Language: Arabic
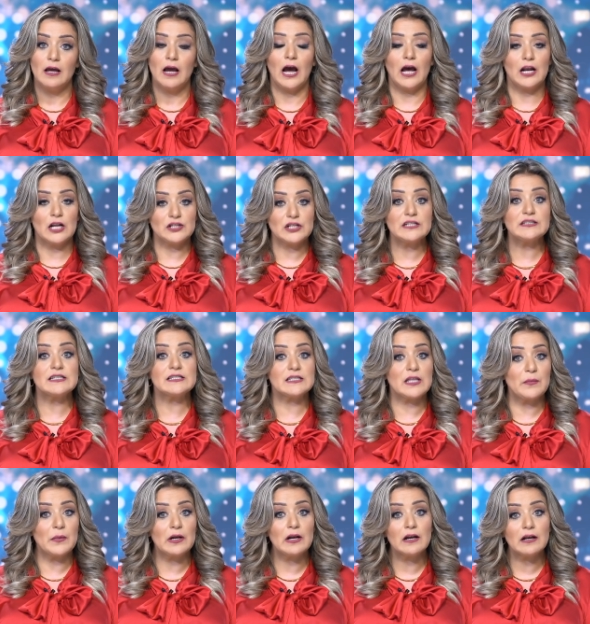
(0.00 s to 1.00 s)
علشان
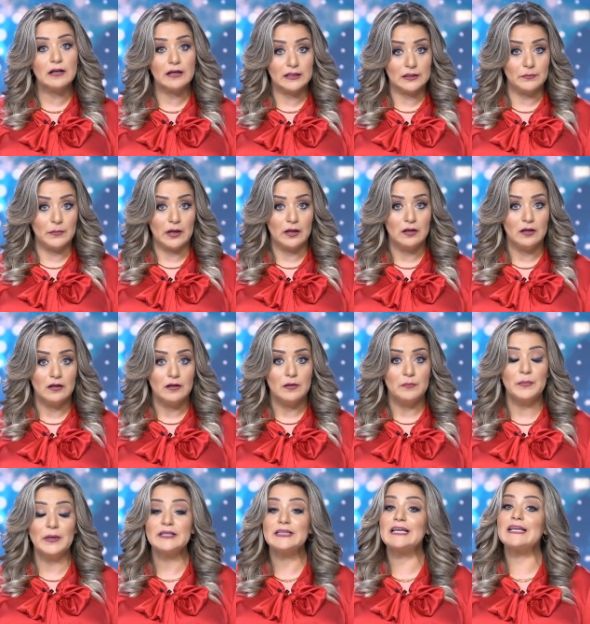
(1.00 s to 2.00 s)
تستمر الخدمة
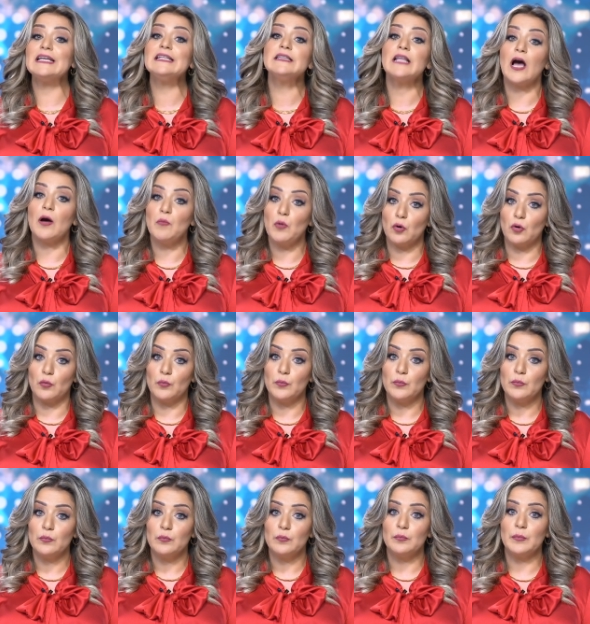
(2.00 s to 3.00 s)
محتاجين دعمكم
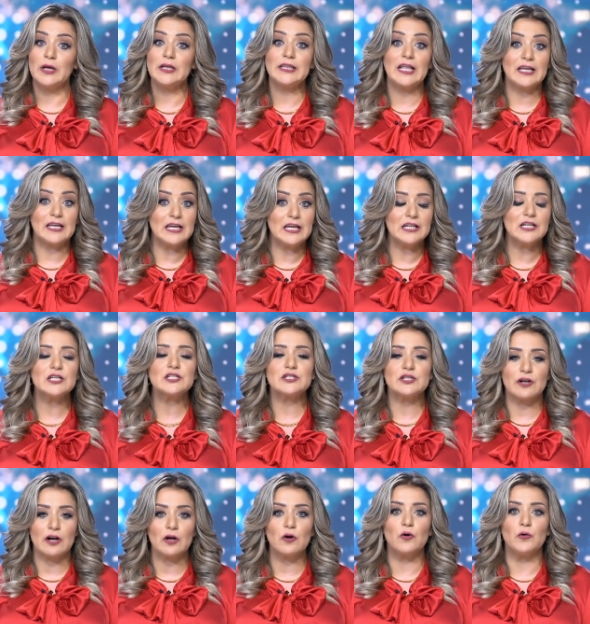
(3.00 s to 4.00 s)
محتاجين
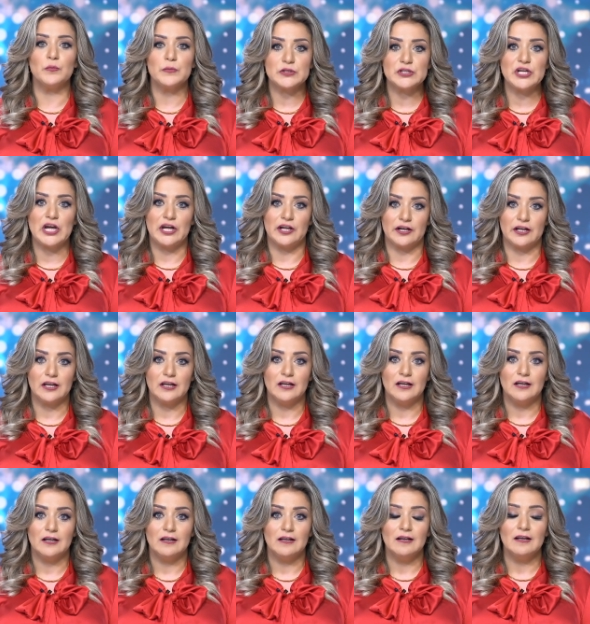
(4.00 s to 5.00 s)
اشتراككم الشهري
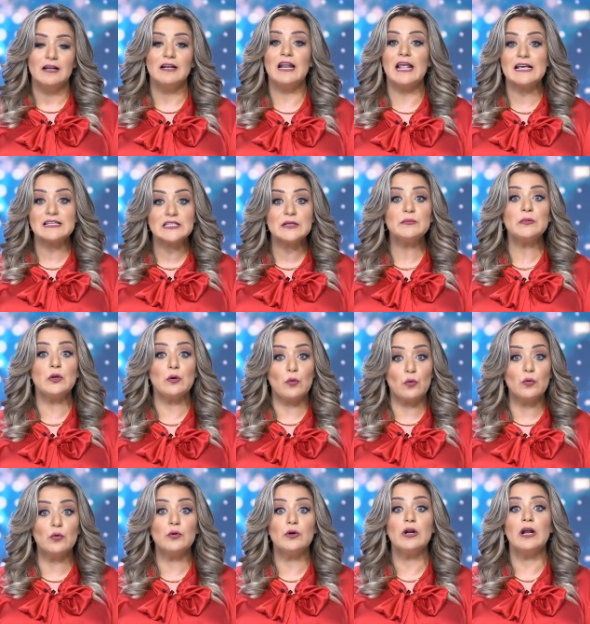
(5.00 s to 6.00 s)
لازم
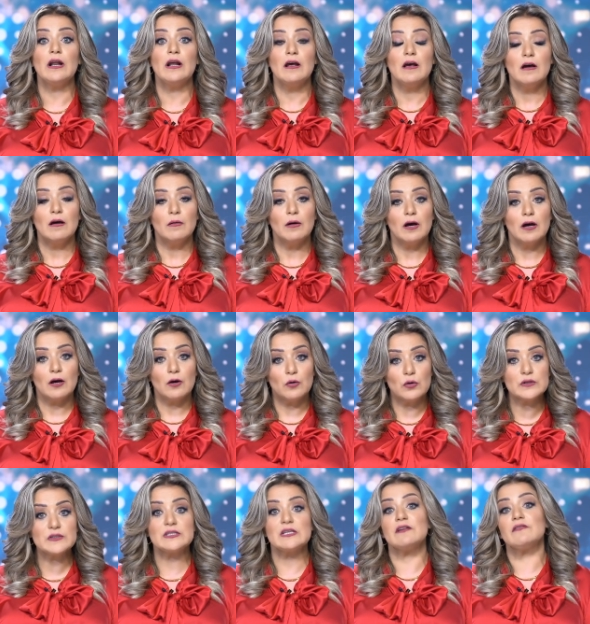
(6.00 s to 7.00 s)
نكون
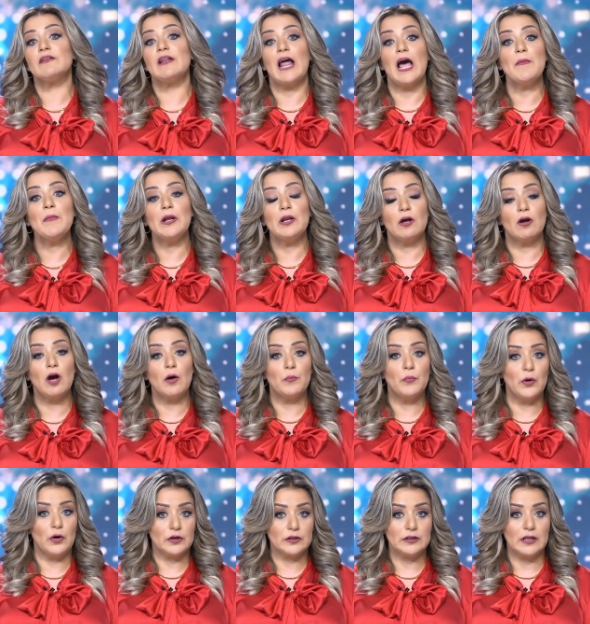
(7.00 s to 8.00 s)
جزء في العمل
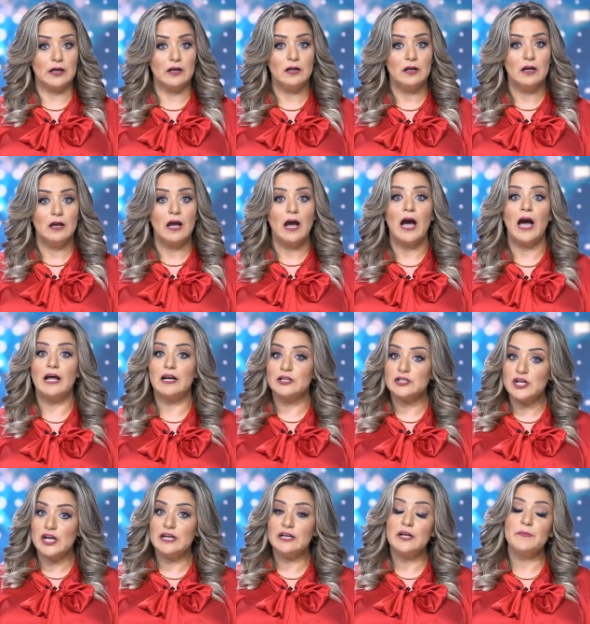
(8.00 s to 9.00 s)
الجبار ده
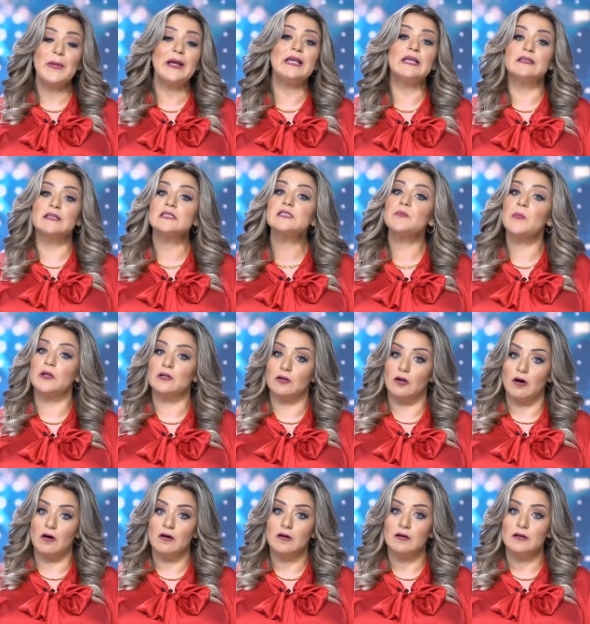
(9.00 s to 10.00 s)
علشان نمجد اسم
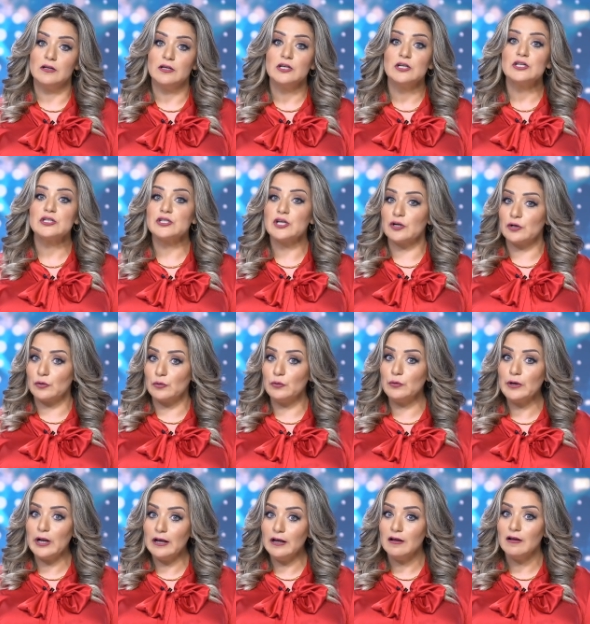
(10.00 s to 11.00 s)
الله
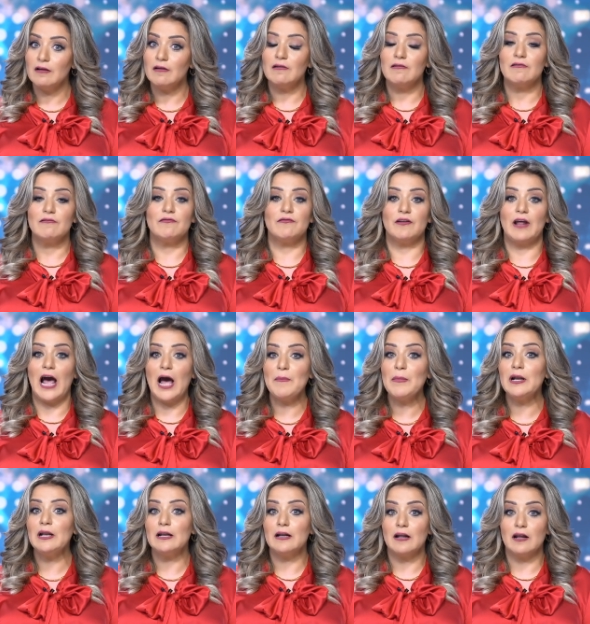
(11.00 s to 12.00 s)
شاركونا في
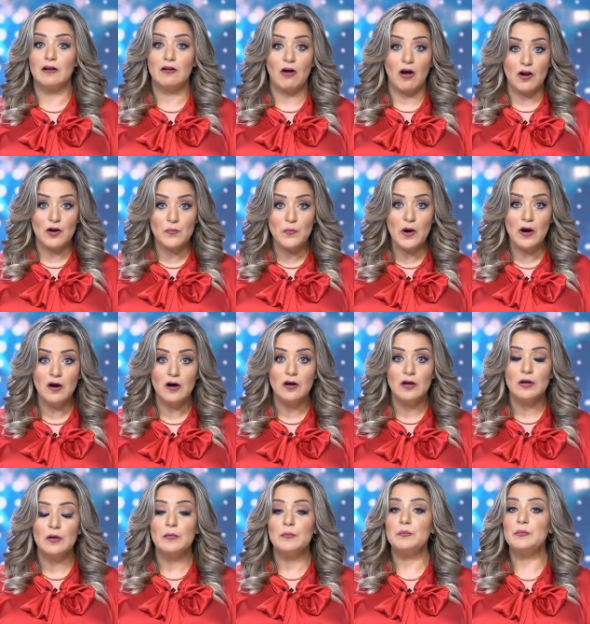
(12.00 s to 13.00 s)
عمل الكرمة
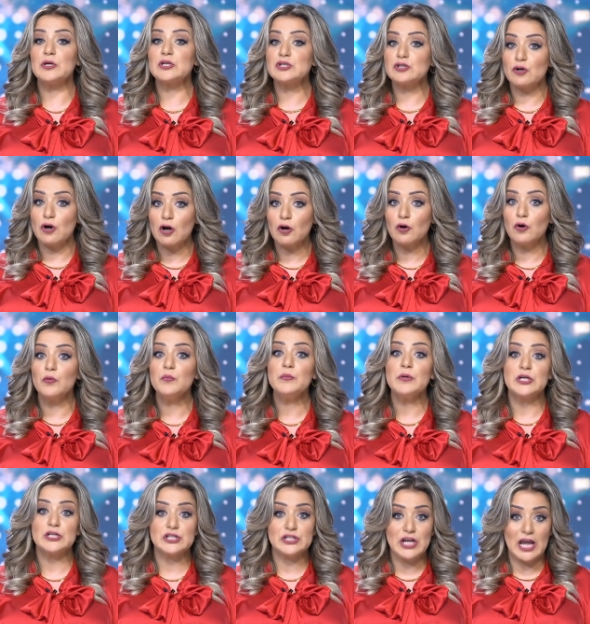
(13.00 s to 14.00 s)
باشتراككم
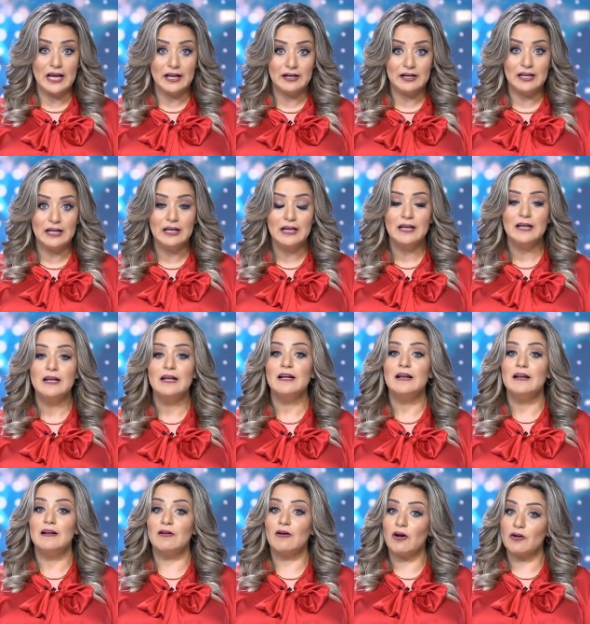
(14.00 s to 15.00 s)
الشهري
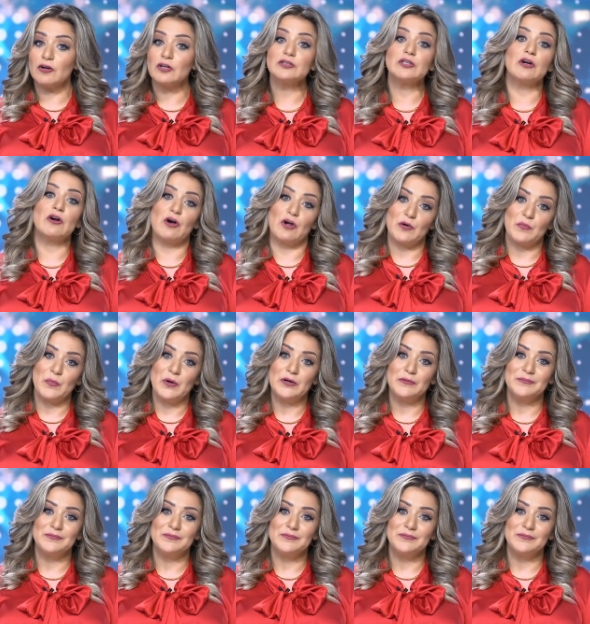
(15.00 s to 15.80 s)
لقناة الكرمة